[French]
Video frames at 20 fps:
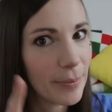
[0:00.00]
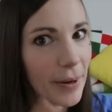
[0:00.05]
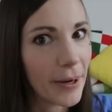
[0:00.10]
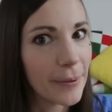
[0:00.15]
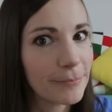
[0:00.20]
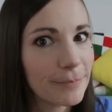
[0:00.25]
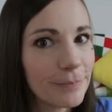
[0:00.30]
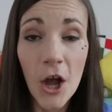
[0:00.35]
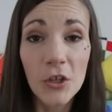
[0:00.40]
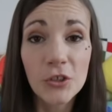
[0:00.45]
pas.
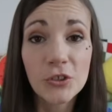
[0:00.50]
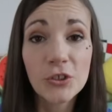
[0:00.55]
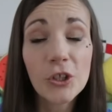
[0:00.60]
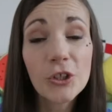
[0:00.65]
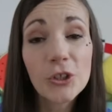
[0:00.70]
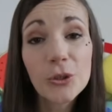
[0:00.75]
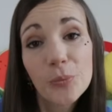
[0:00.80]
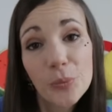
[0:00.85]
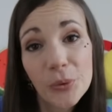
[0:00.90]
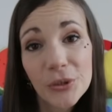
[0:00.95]

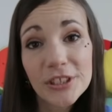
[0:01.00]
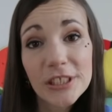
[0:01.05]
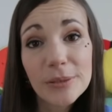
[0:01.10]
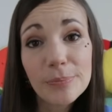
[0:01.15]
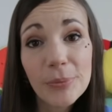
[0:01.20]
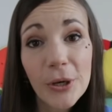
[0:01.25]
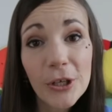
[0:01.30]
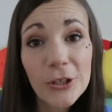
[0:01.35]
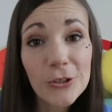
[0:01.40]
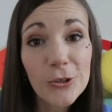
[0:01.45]
Notre petit
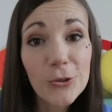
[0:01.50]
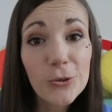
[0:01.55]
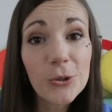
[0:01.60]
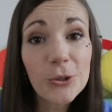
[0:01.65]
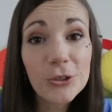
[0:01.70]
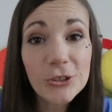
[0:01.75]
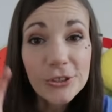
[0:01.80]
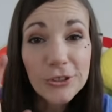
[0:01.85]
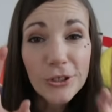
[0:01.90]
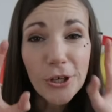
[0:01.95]
pote,
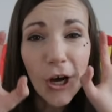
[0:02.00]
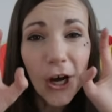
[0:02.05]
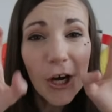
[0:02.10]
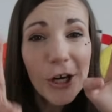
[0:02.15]
l'ours.